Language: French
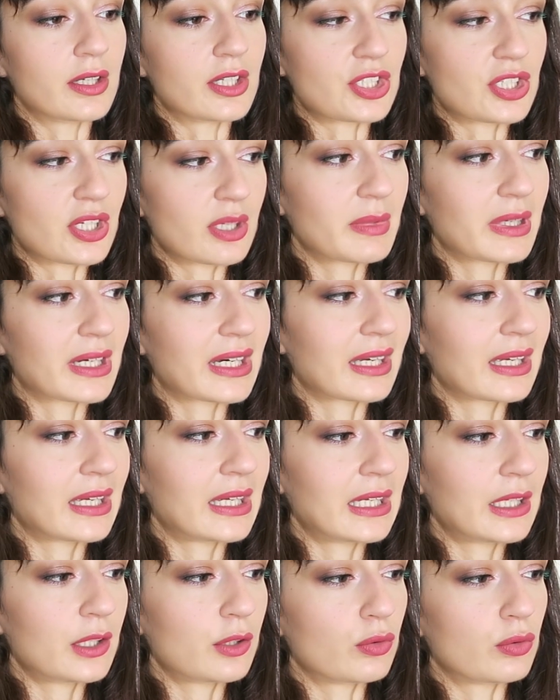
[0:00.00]
Euh,
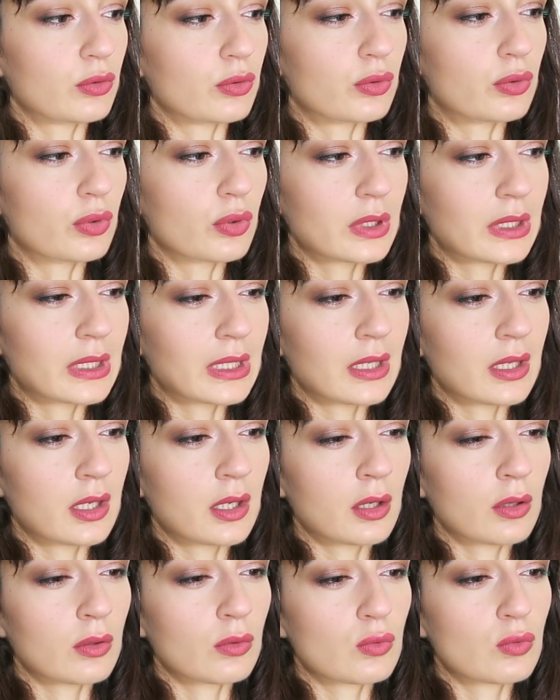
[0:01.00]
j'aimerais
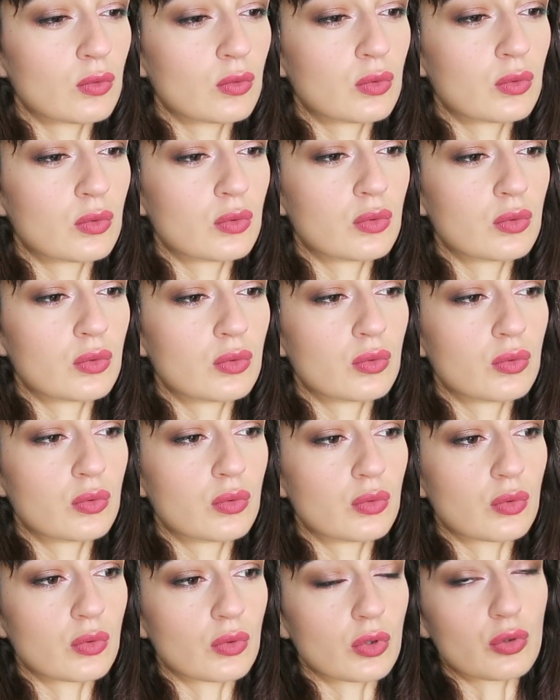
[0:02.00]
donner
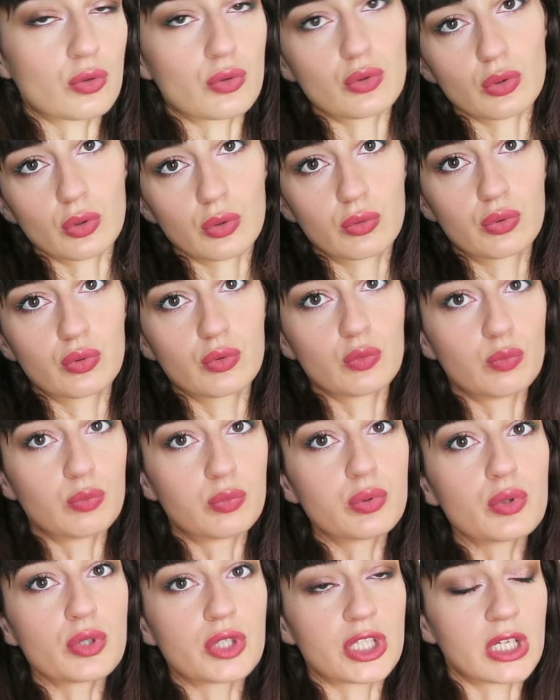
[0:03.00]
ou surtout
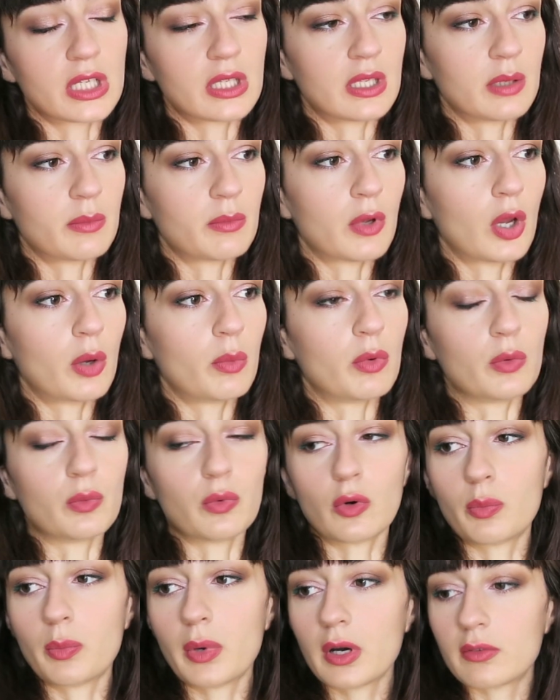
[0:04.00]
bouger des
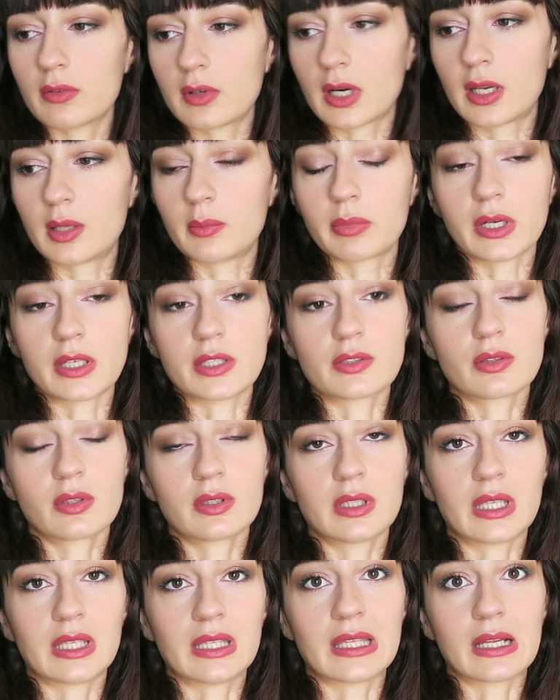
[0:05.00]
meubles pour pas avoir
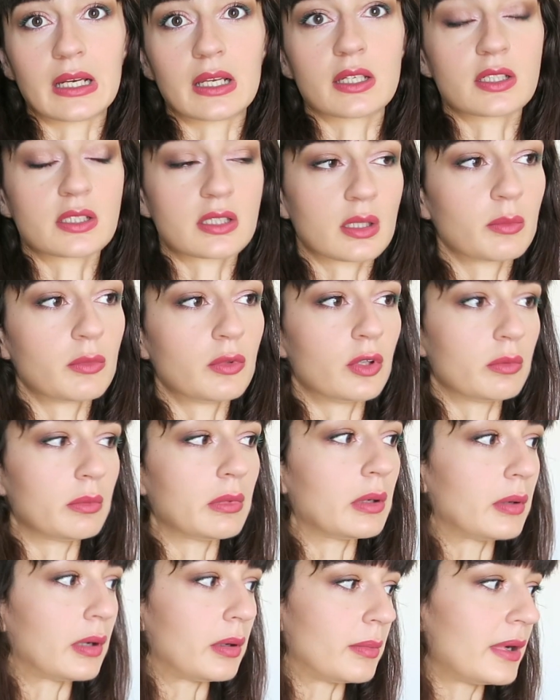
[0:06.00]
l'impression d'être dans la chambre de
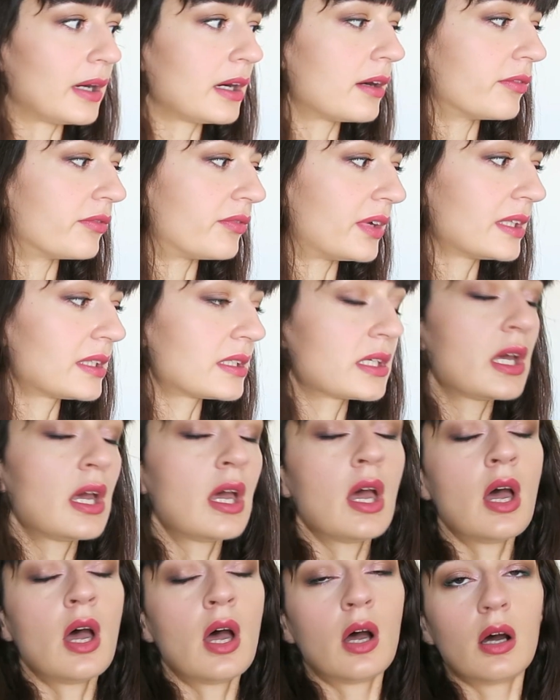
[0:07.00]
ma maman en fait.
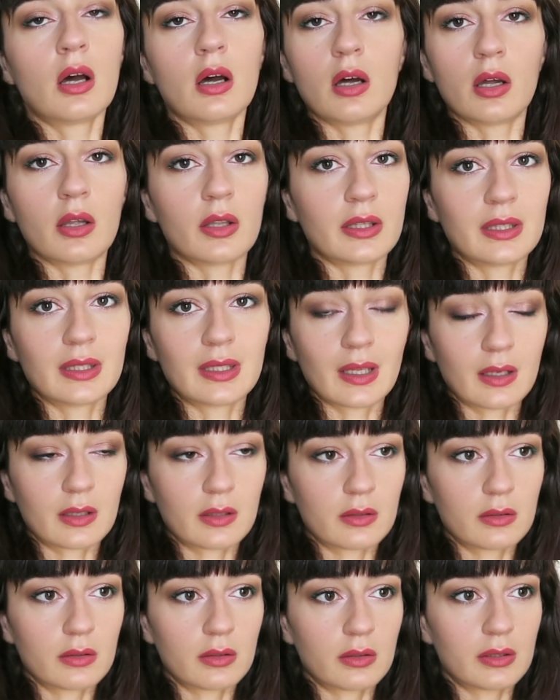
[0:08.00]
Euh,
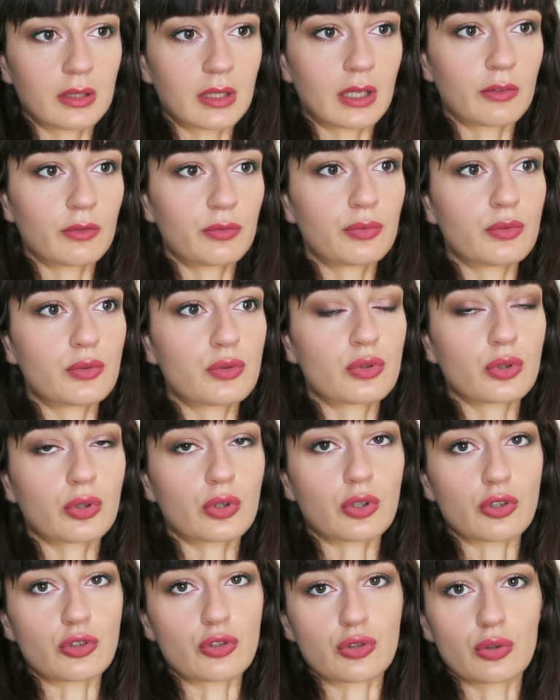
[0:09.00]
dans, le, dans le
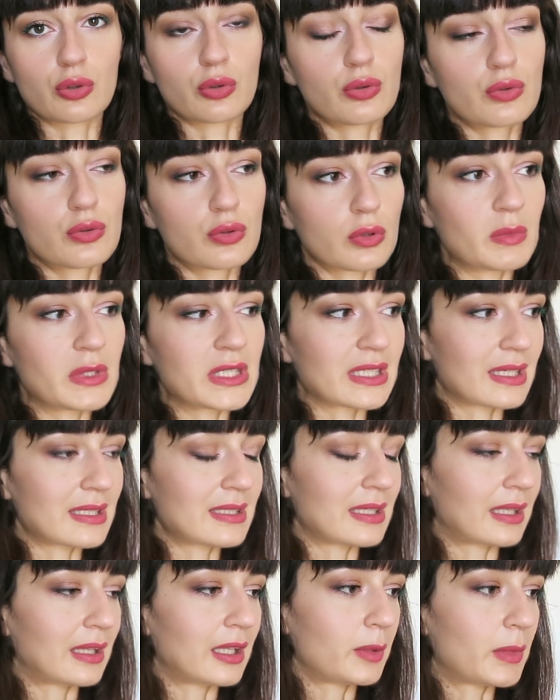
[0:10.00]
futur je
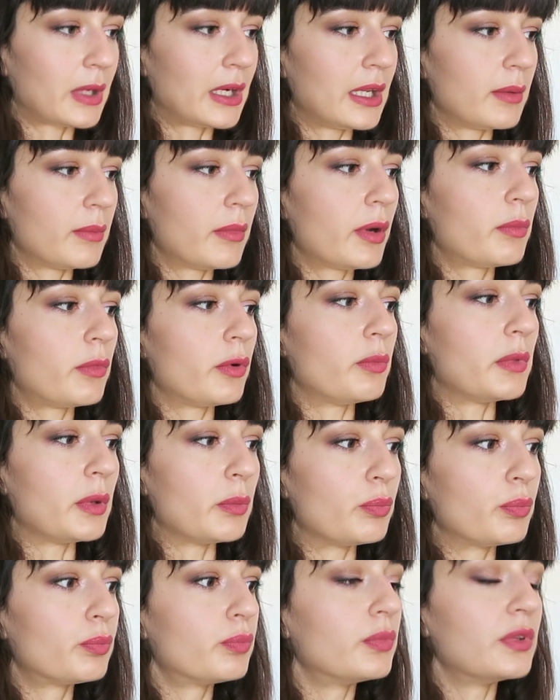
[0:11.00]
customiserai certainement les meubles
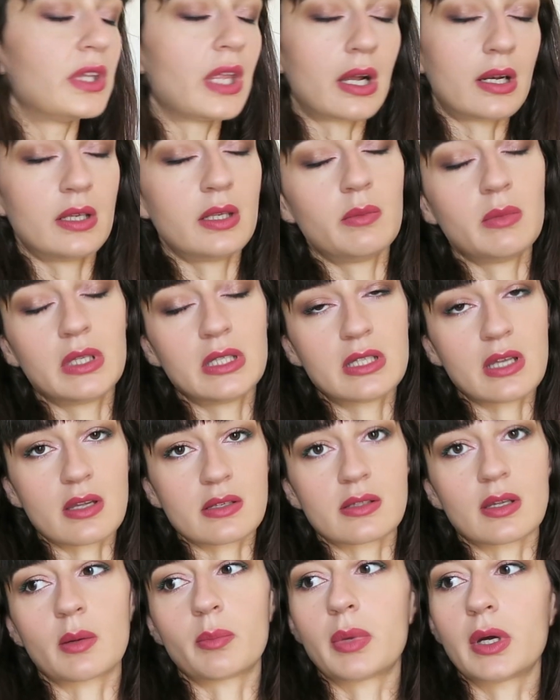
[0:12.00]
mais dans
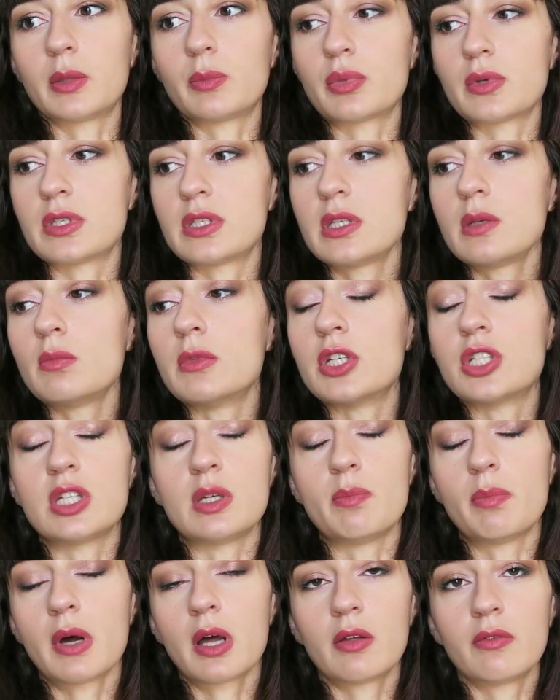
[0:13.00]
l'immédiat ça va pas être possible et
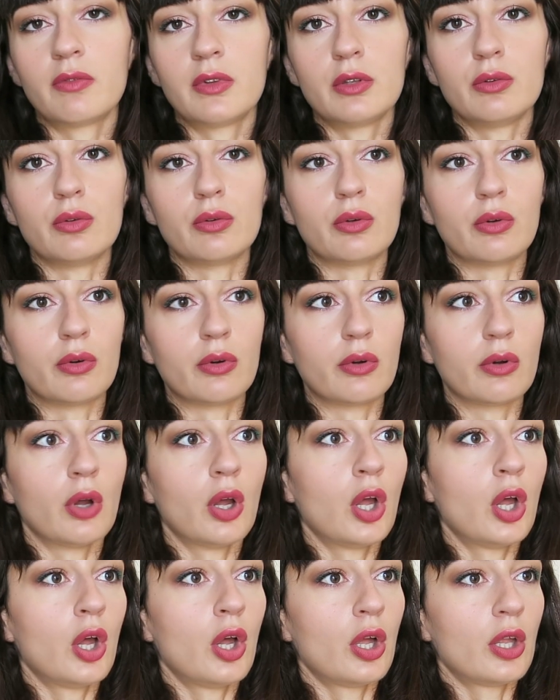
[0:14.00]
j'ai pas envie de
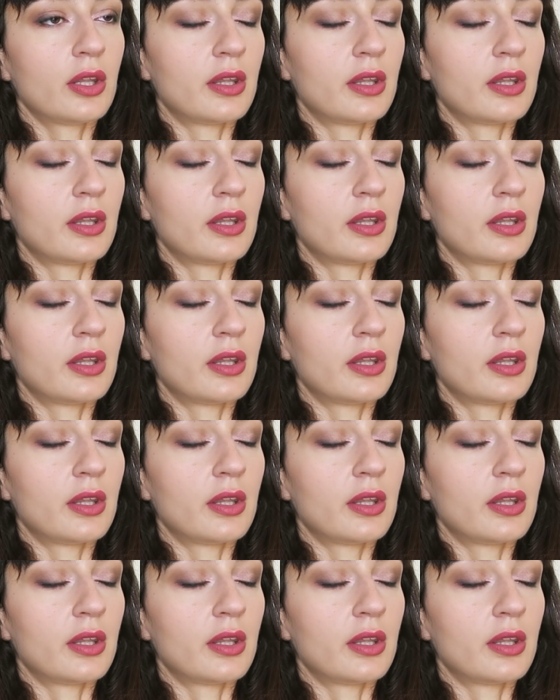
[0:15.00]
